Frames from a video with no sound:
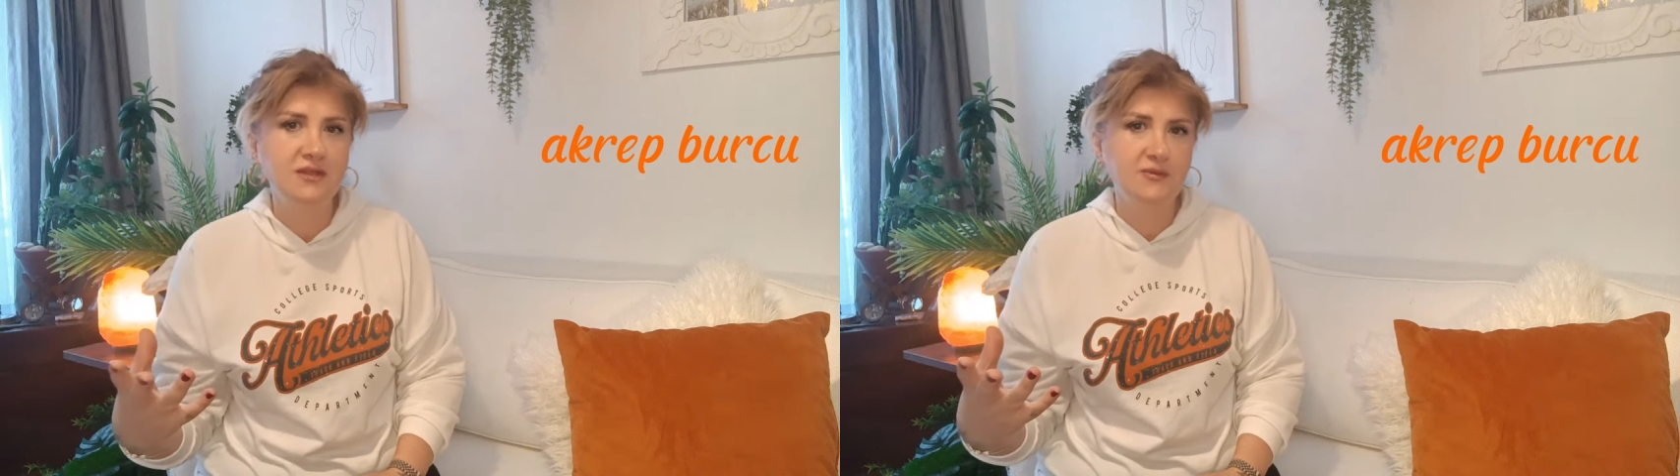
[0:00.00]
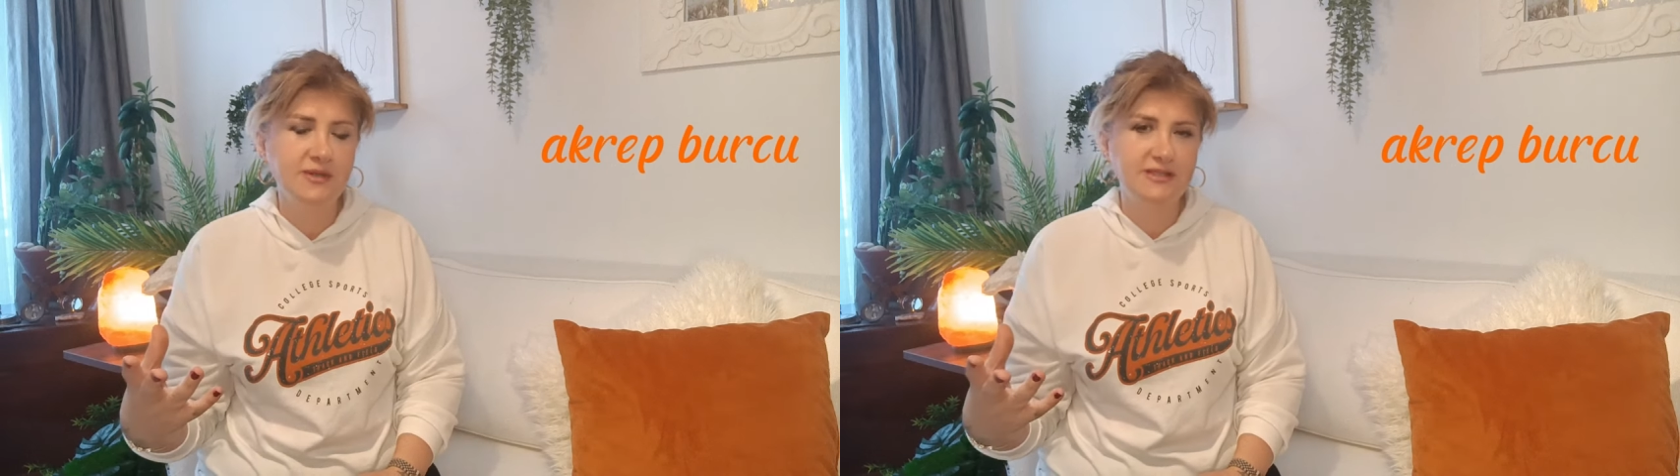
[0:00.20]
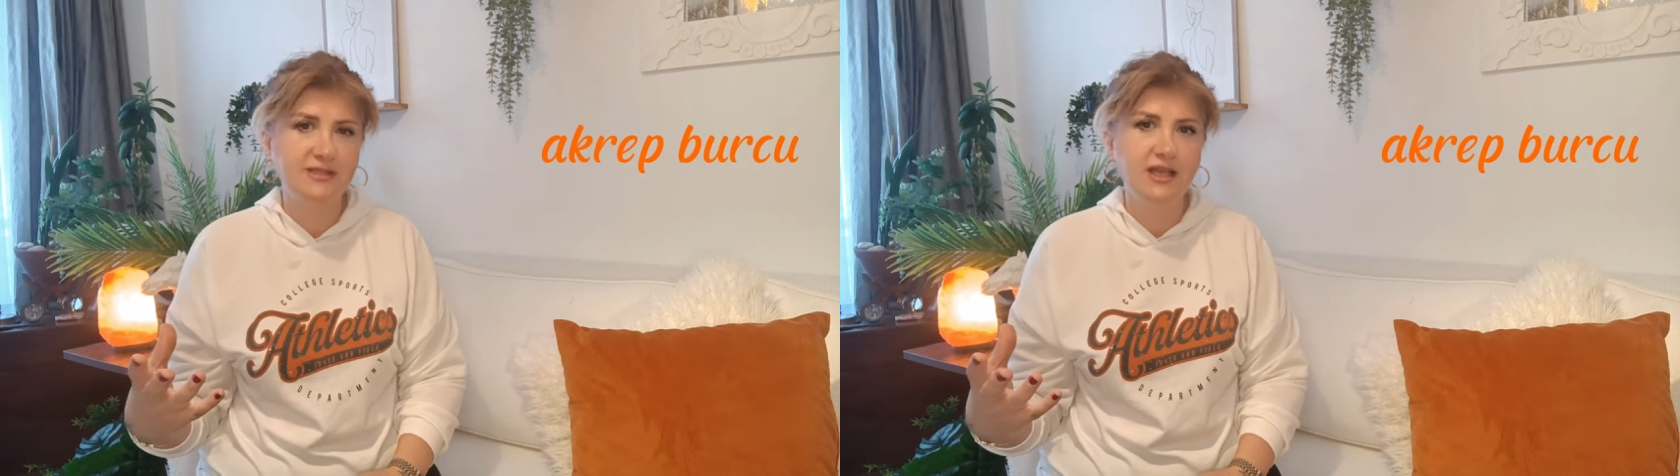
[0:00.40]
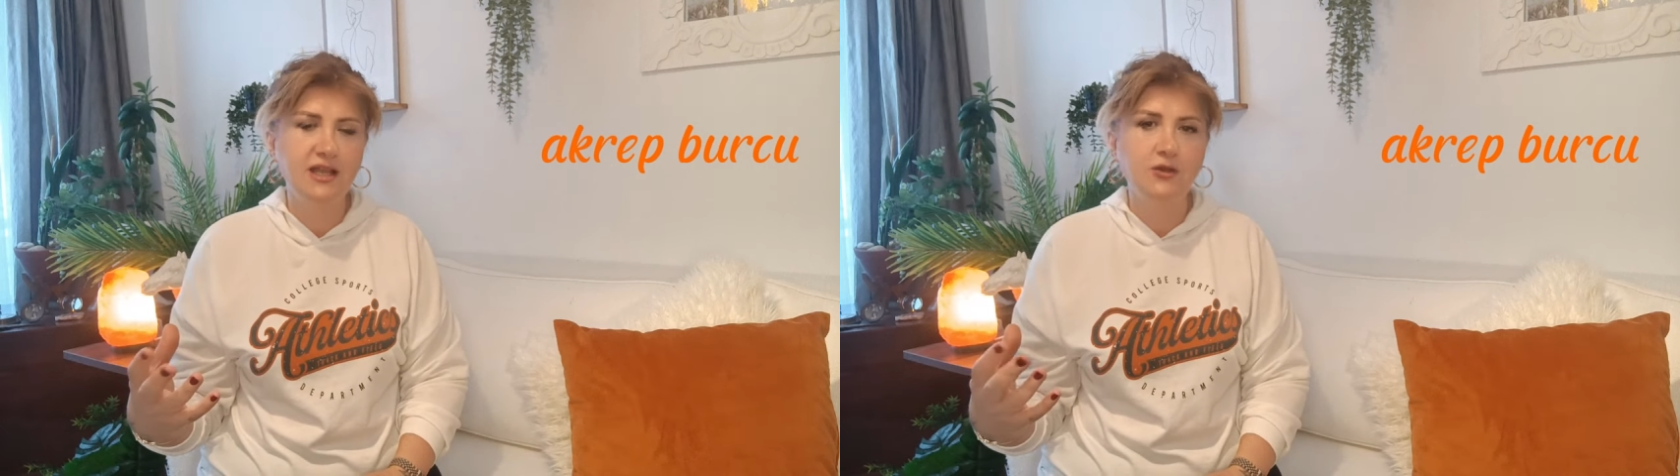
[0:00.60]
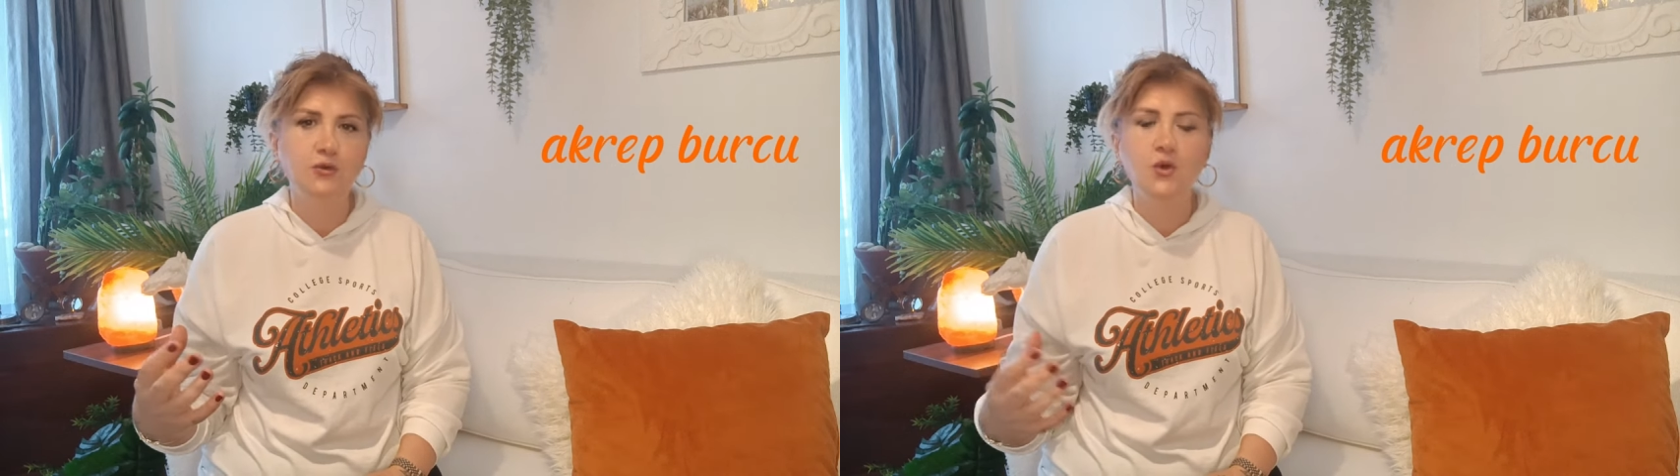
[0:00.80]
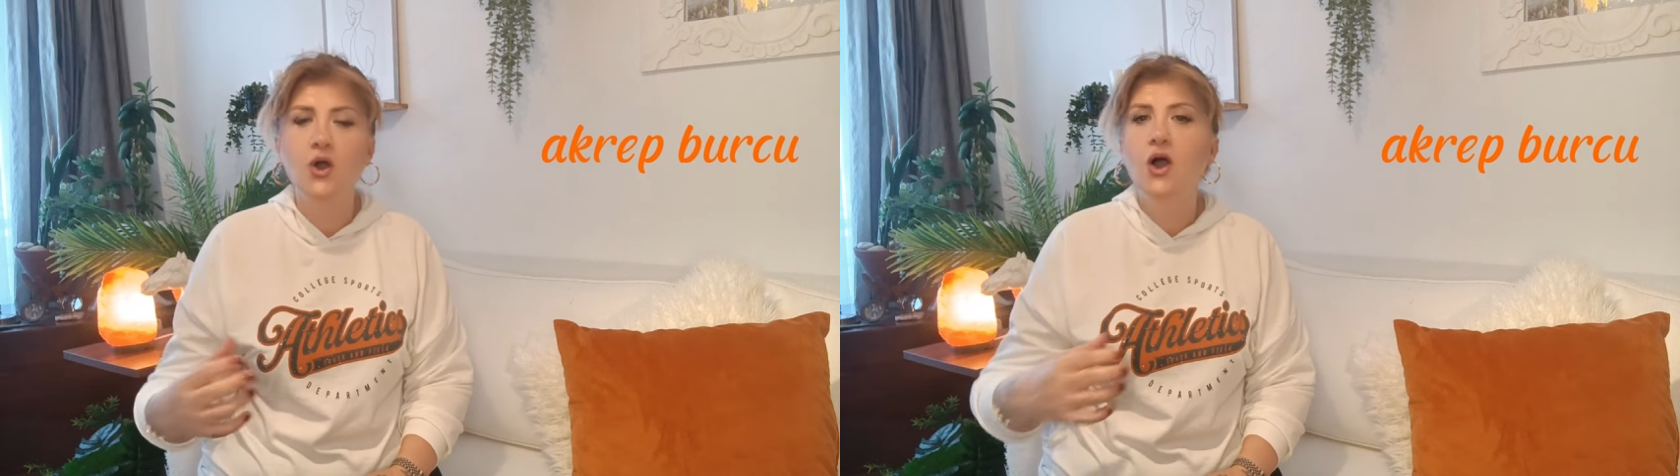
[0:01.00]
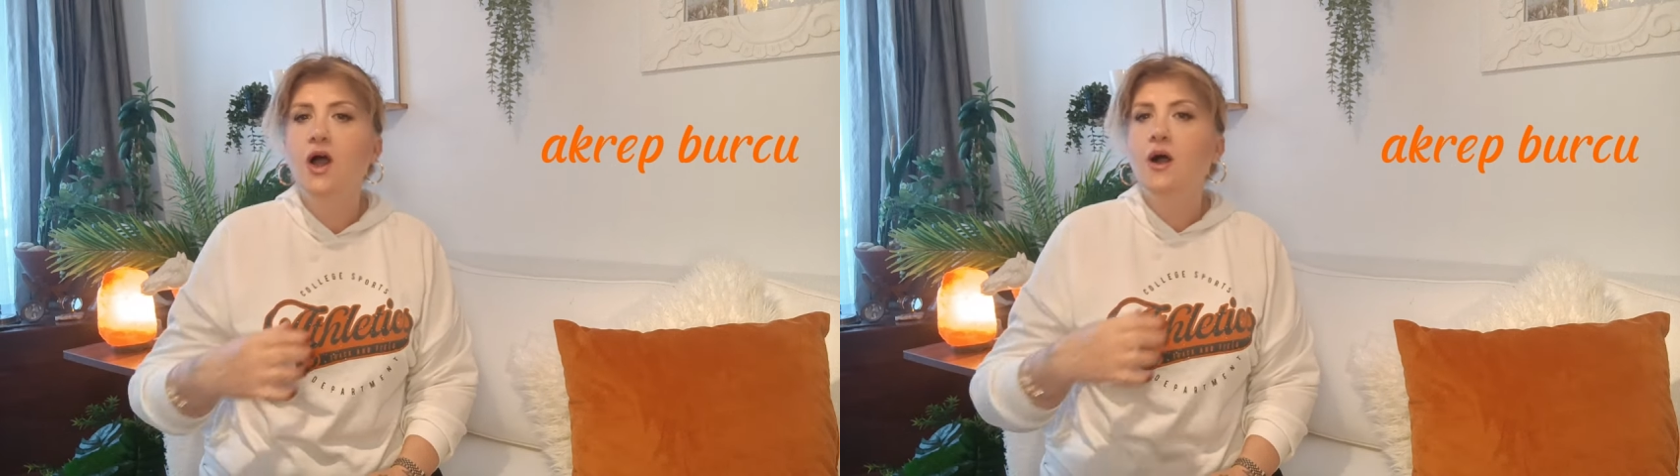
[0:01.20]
etmeniz gerekiyor.